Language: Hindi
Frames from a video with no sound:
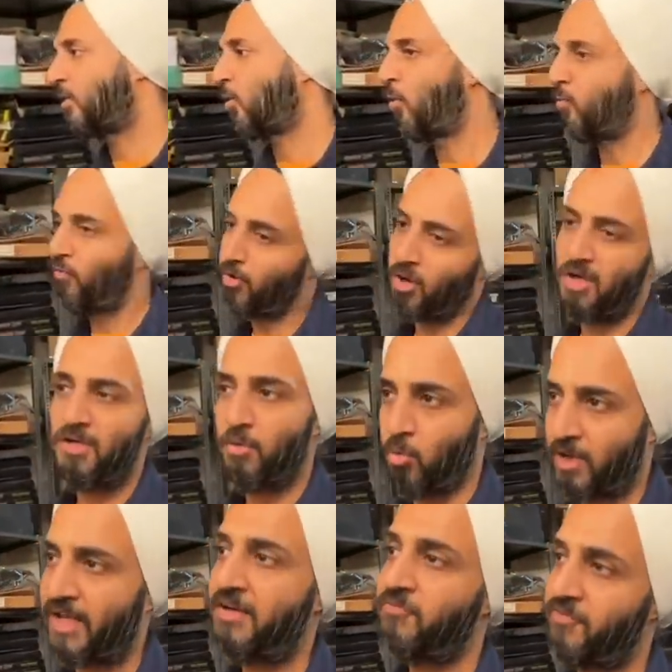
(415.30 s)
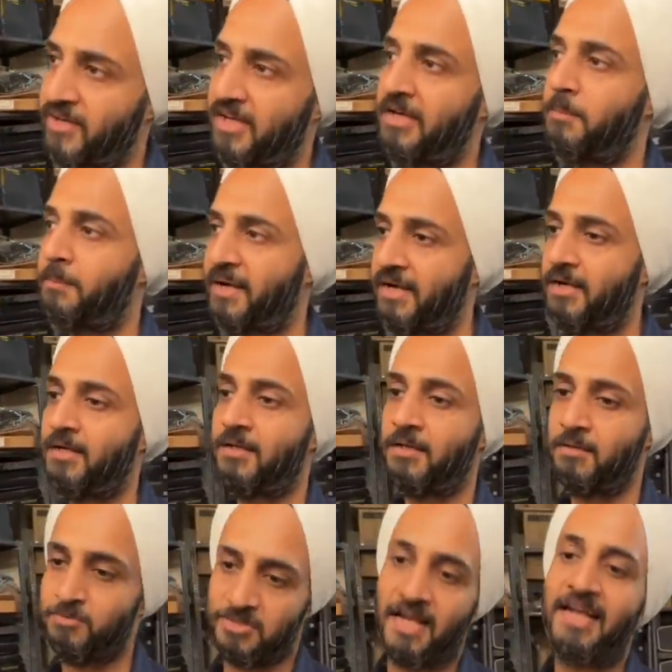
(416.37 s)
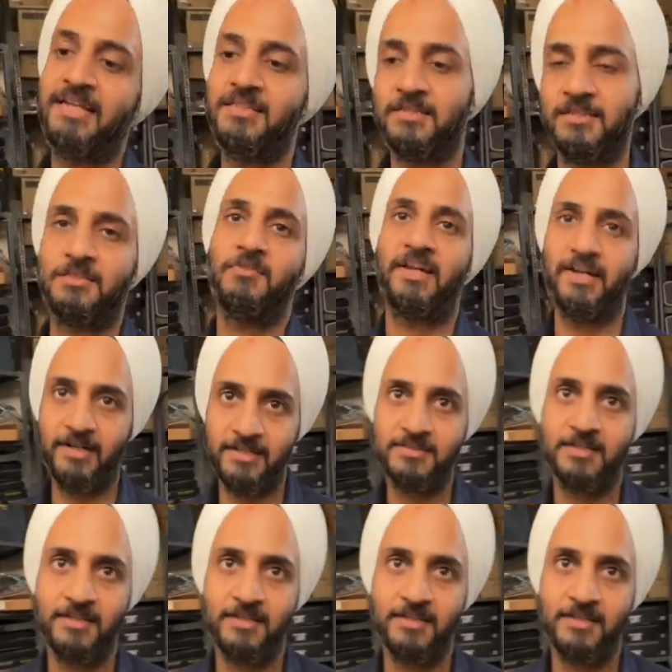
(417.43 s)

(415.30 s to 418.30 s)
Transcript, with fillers: ओवरऑल लुक एंड फील बिल्ड साइज इज वेरी इसको